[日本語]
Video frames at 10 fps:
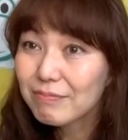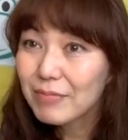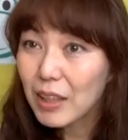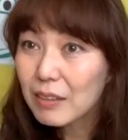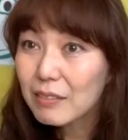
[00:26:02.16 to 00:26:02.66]

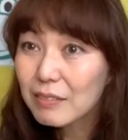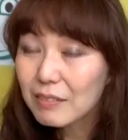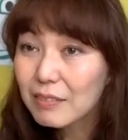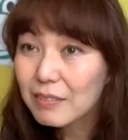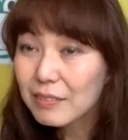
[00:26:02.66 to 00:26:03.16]
水落
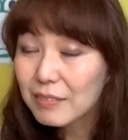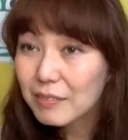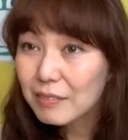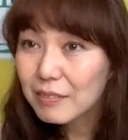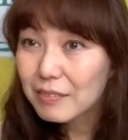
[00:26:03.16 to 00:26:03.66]
さんの
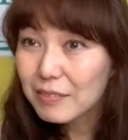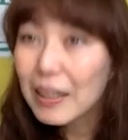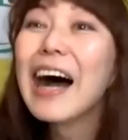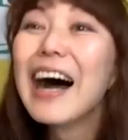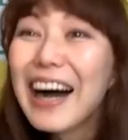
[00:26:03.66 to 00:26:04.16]
交
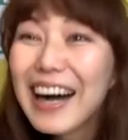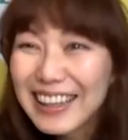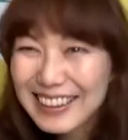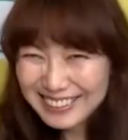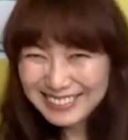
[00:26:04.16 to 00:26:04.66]
友録ケロ
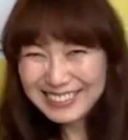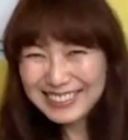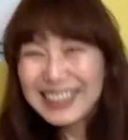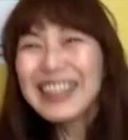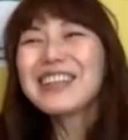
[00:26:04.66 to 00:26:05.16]
よ。
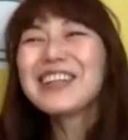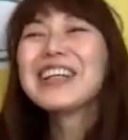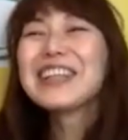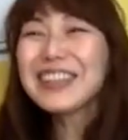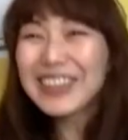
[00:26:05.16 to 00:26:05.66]

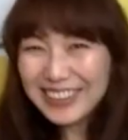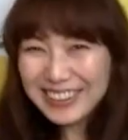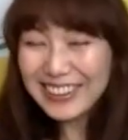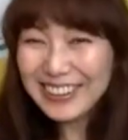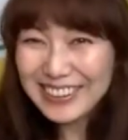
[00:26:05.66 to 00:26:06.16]
交友
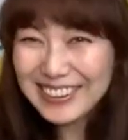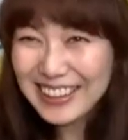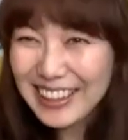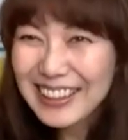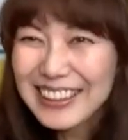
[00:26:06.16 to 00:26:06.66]
録ケロで
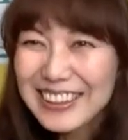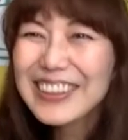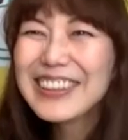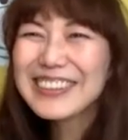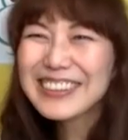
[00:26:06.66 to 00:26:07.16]
すか。
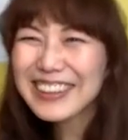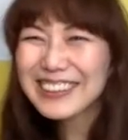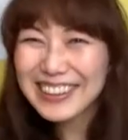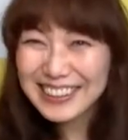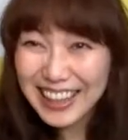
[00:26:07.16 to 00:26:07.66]
交友録
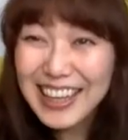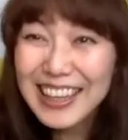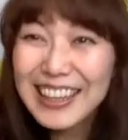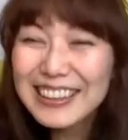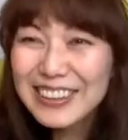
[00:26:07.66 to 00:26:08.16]
ケロですか。
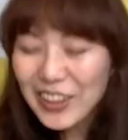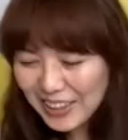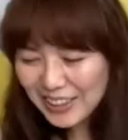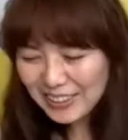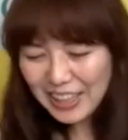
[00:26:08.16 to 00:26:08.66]

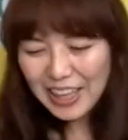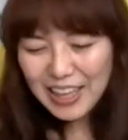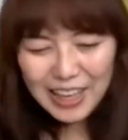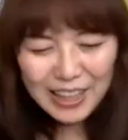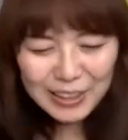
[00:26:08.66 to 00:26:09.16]
そうです
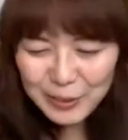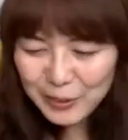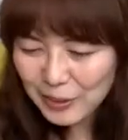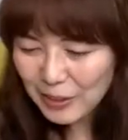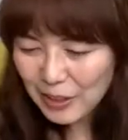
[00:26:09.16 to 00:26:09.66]
ね。
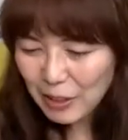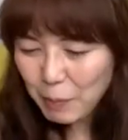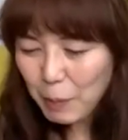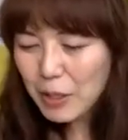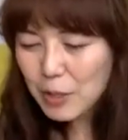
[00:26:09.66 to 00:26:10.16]

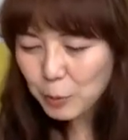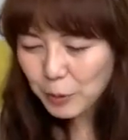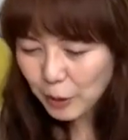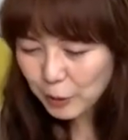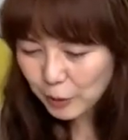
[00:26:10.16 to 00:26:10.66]
まず
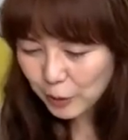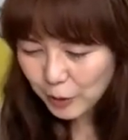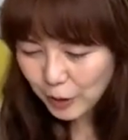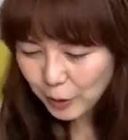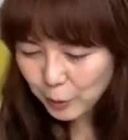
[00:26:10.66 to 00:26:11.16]
とにか
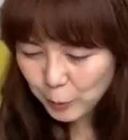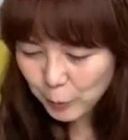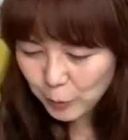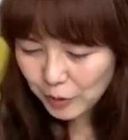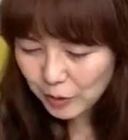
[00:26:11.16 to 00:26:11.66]
く
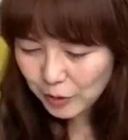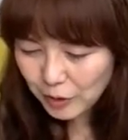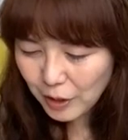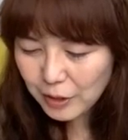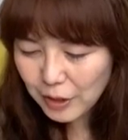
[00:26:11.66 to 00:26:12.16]

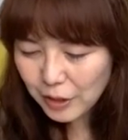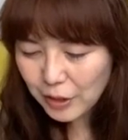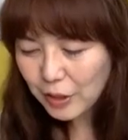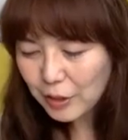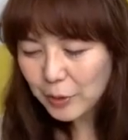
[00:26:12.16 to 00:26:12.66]

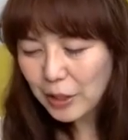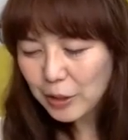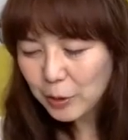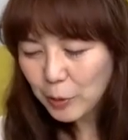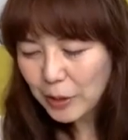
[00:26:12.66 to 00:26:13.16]
ランディの
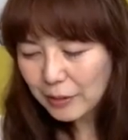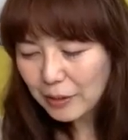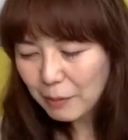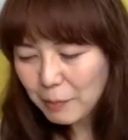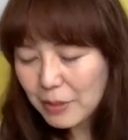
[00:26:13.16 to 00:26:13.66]
役をやっ
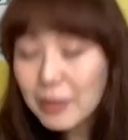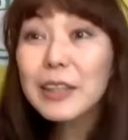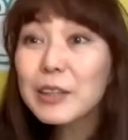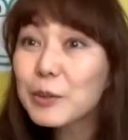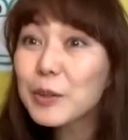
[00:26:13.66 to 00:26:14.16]
た水
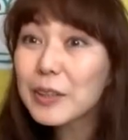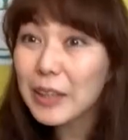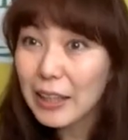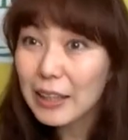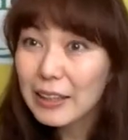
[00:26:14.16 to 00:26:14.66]
谷優子
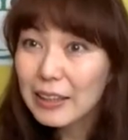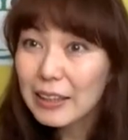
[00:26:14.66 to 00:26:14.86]
さ